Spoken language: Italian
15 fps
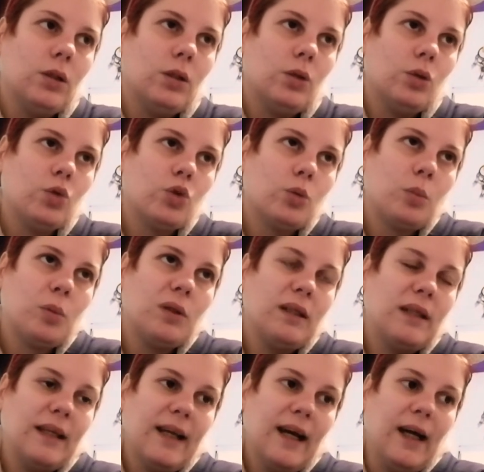non sono proprio
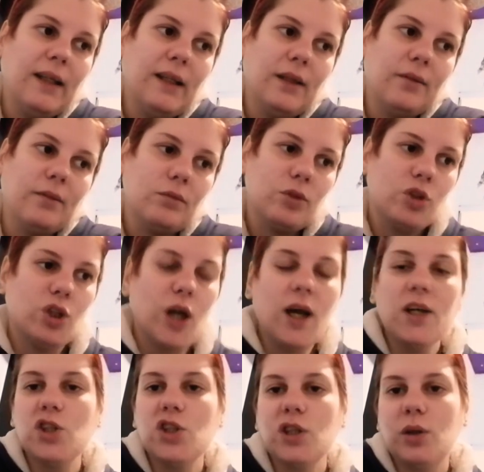indicate.
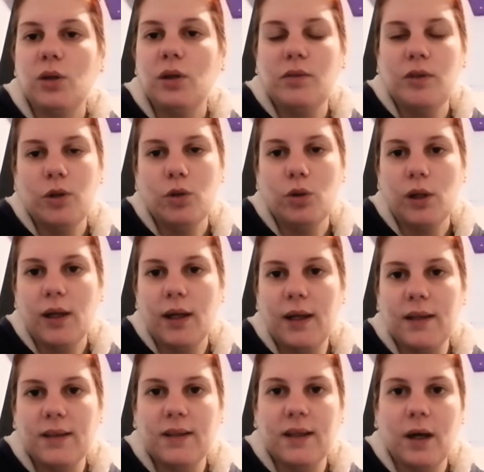Già ci saranno dei video
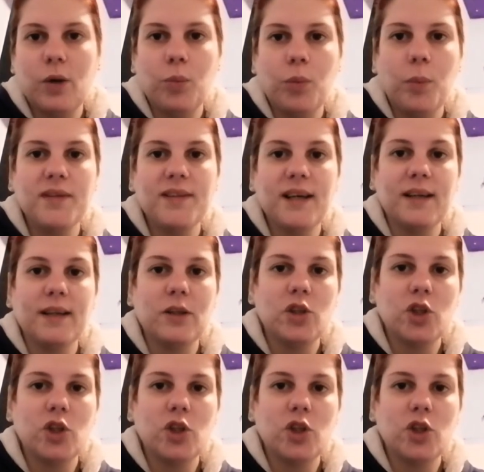che saranno un po' pesanti,